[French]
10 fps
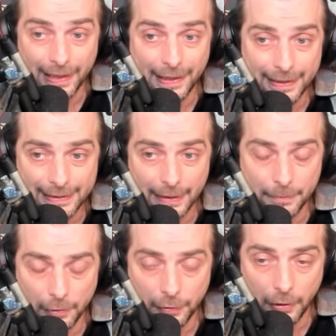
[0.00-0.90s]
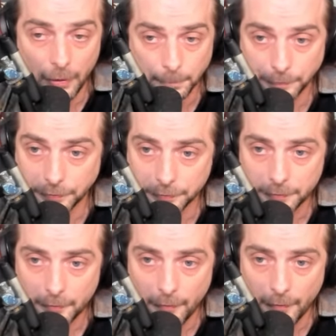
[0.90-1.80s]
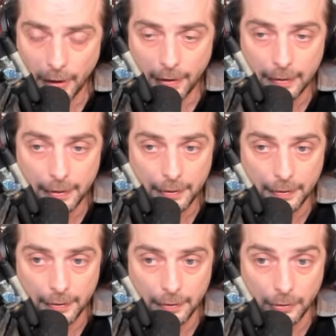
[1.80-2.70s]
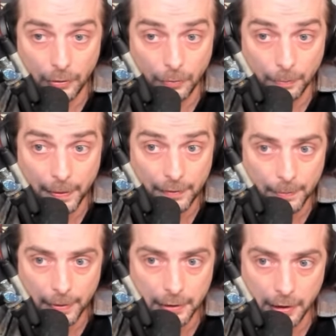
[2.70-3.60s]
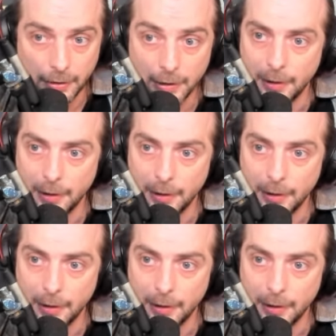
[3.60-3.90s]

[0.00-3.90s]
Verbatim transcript: extrêmement fort. Et en PvP déjà,